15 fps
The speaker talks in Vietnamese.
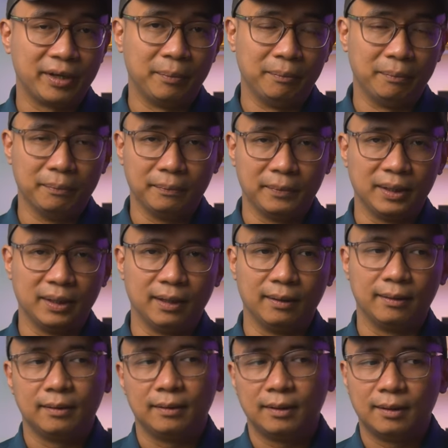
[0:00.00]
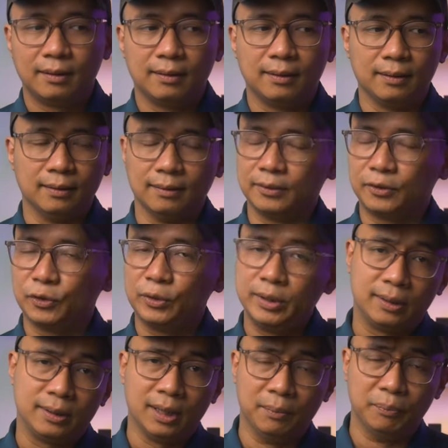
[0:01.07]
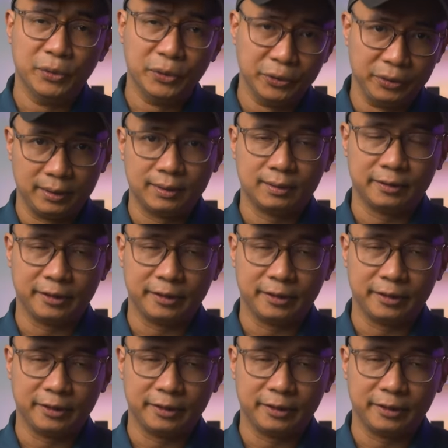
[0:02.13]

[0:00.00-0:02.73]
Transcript: phẩm mà uh, tôi đã được thẩm mùi.